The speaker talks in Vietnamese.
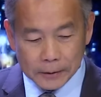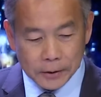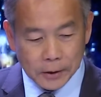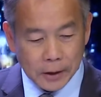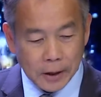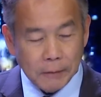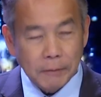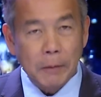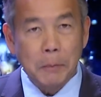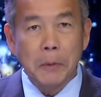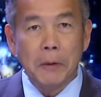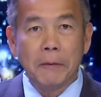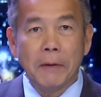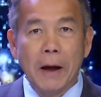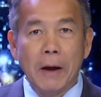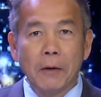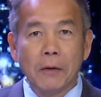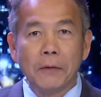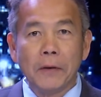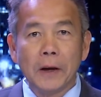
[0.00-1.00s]
trước khi mình
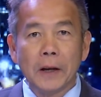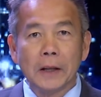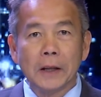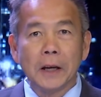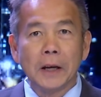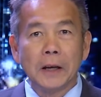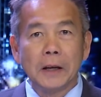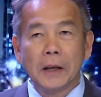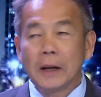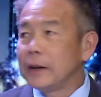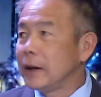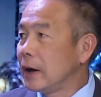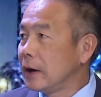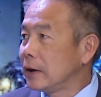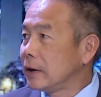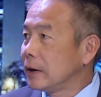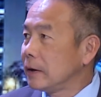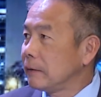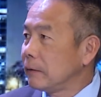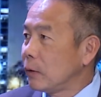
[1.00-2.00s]
vào cái phần tin thế giới
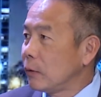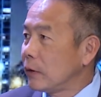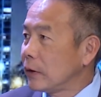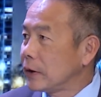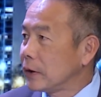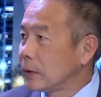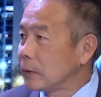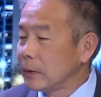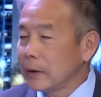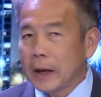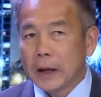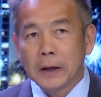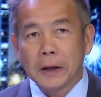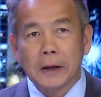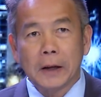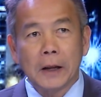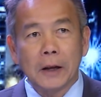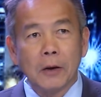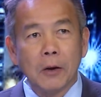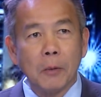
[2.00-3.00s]
thưa anh Phổ và thưa khán giả, dạ,
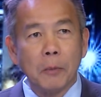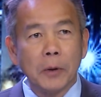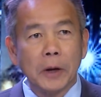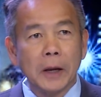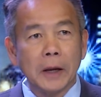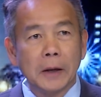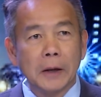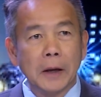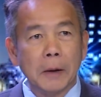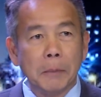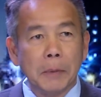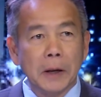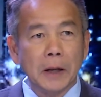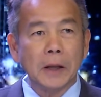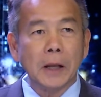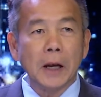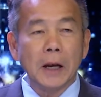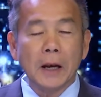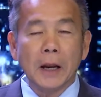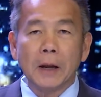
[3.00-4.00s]
anh có một cái, cái cái
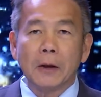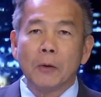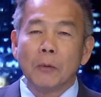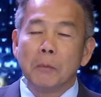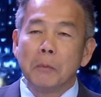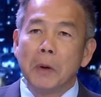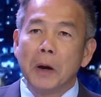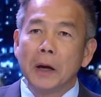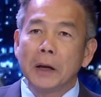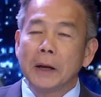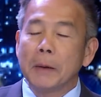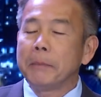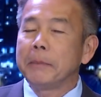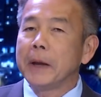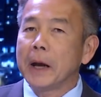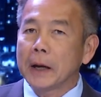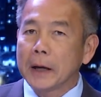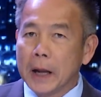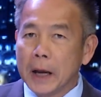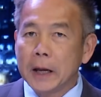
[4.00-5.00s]
tin này cũng mới cập
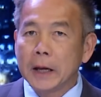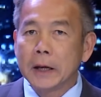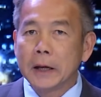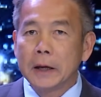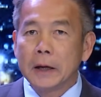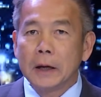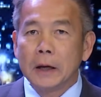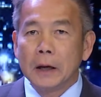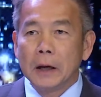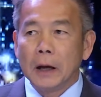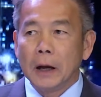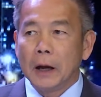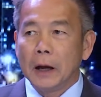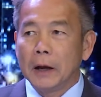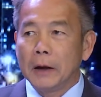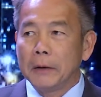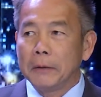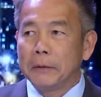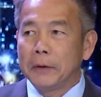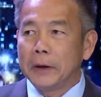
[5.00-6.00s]
nhật đây.
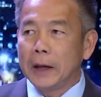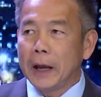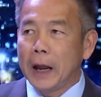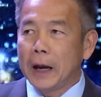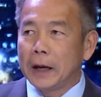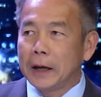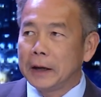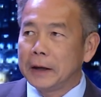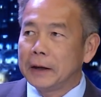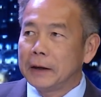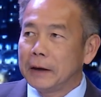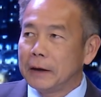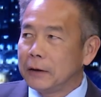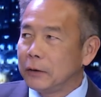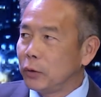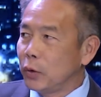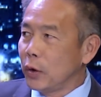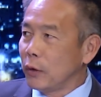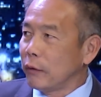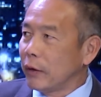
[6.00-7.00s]
À, vì anh
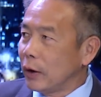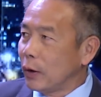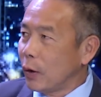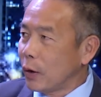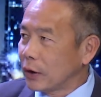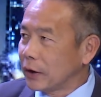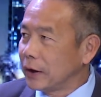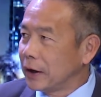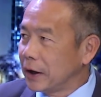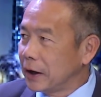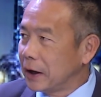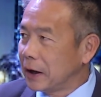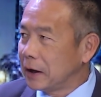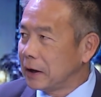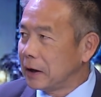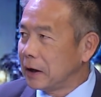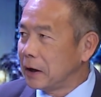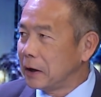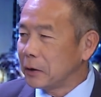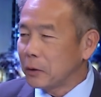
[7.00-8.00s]
chuyên về luật nên,
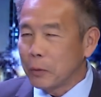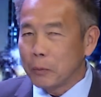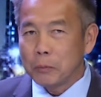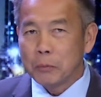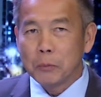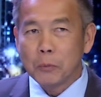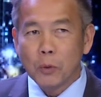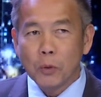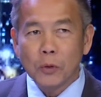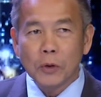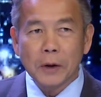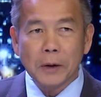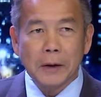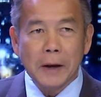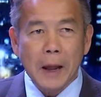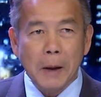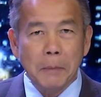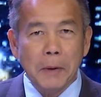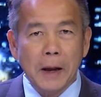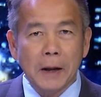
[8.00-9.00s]
nên cũng muốn
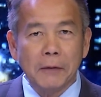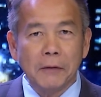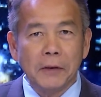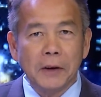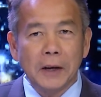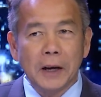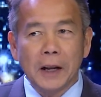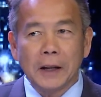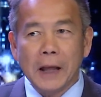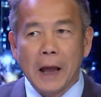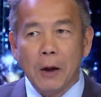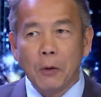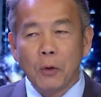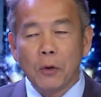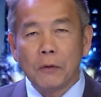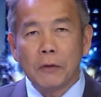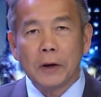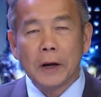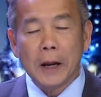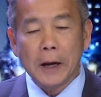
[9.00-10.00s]
đem ra cái vấn đề thảo
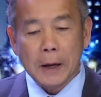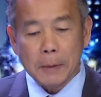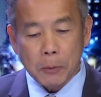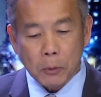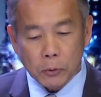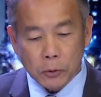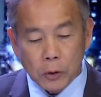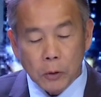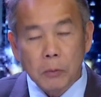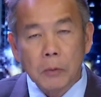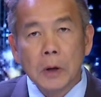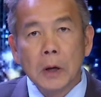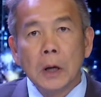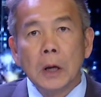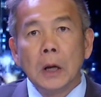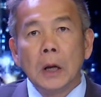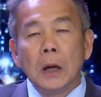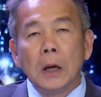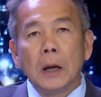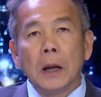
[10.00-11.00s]
luận vấn đề này một chút.
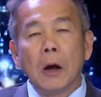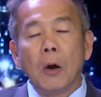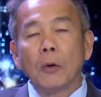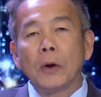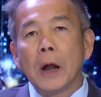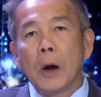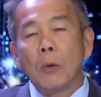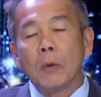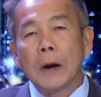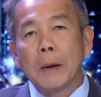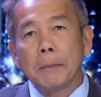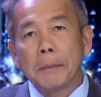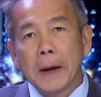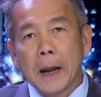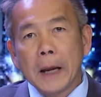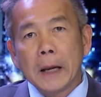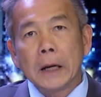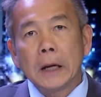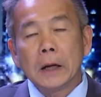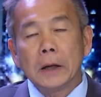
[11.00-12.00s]
Là hồi đầu năm
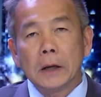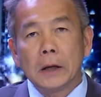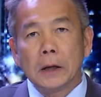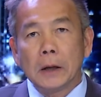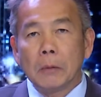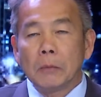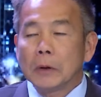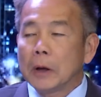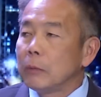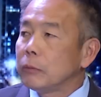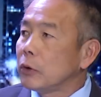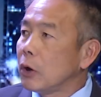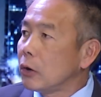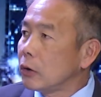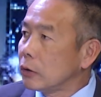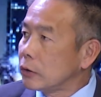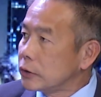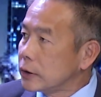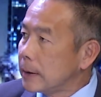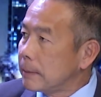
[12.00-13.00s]
nay đó thì tổng thống
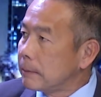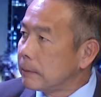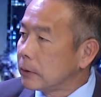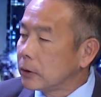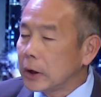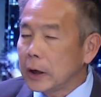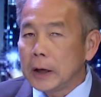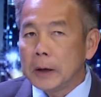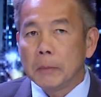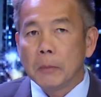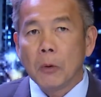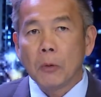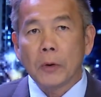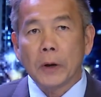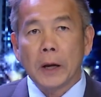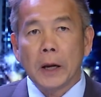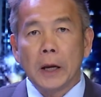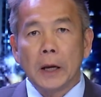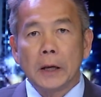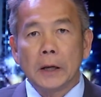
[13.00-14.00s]
Donald Trump ký một
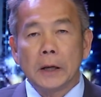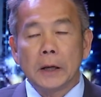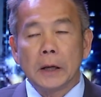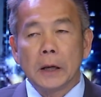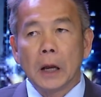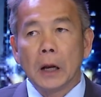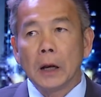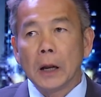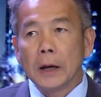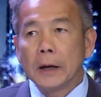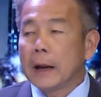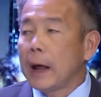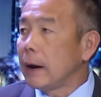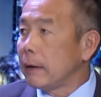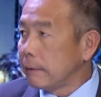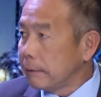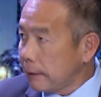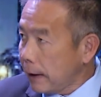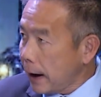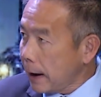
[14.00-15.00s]
cái lệnh hành
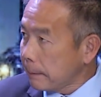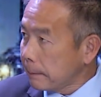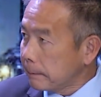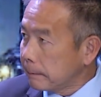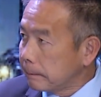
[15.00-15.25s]
pháp